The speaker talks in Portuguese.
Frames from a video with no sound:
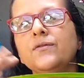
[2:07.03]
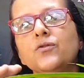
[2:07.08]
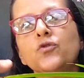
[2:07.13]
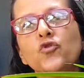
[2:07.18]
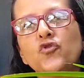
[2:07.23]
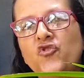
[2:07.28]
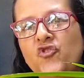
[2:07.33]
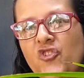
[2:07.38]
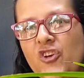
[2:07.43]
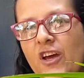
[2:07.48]

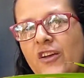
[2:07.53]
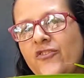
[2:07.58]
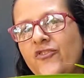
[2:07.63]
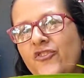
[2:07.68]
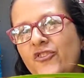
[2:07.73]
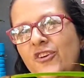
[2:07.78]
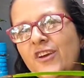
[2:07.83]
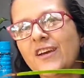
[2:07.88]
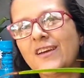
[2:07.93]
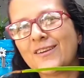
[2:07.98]
do dia a
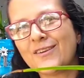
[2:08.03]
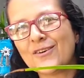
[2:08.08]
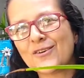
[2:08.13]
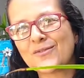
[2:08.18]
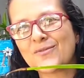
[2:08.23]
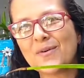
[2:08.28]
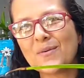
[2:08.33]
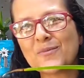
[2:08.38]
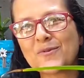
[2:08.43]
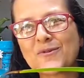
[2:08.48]
dia que
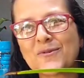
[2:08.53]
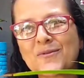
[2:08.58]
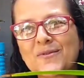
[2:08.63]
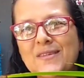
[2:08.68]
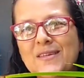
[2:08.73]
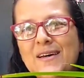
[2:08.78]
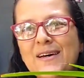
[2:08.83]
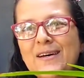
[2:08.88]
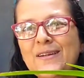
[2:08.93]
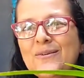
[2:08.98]
nós vamos
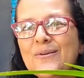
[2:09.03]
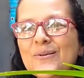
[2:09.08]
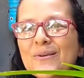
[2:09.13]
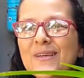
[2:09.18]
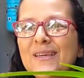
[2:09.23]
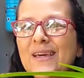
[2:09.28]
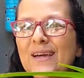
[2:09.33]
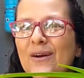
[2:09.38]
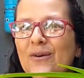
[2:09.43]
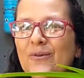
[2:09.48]
usando, o
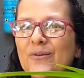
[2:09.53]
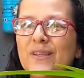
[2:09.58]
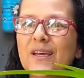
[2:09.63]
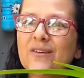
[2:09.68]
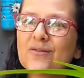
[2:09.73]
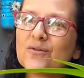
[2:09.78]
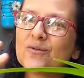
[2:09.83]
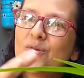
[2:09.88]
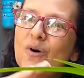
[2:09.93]
que, que acontece?